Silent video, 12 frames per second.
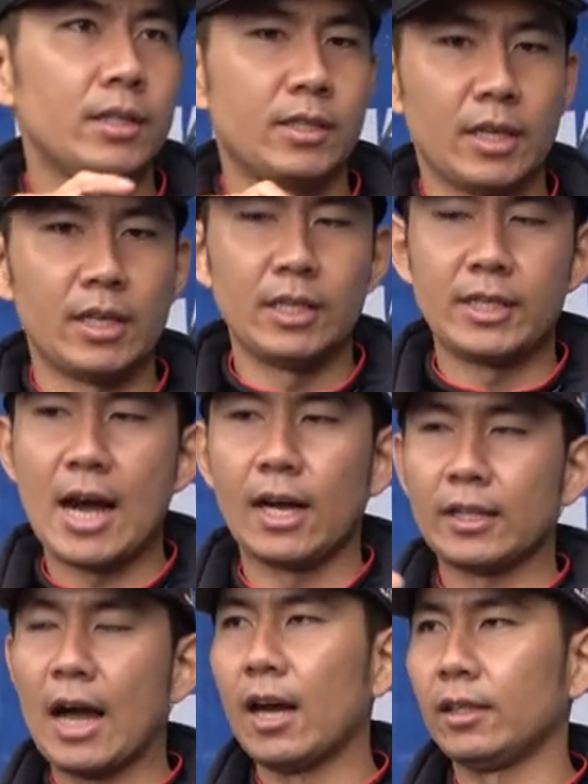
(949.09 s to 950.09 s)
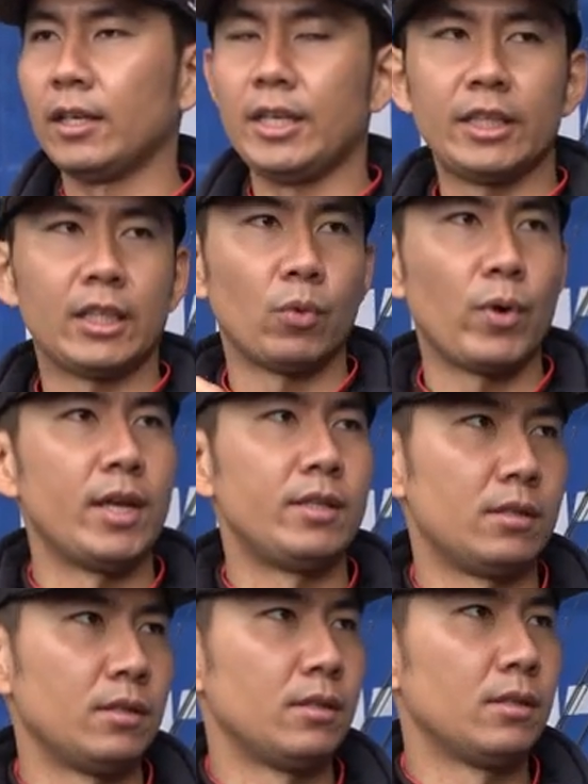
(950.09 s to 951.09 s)
增长它的一个位
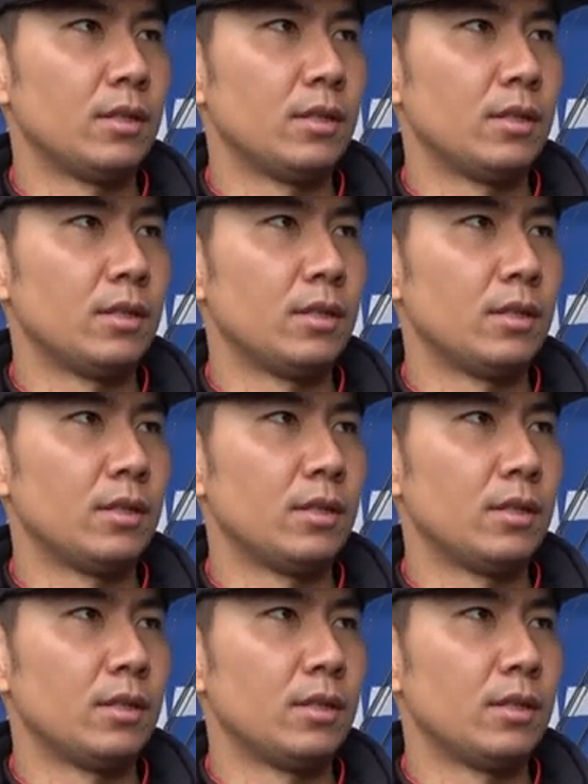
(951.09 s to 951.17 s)
置，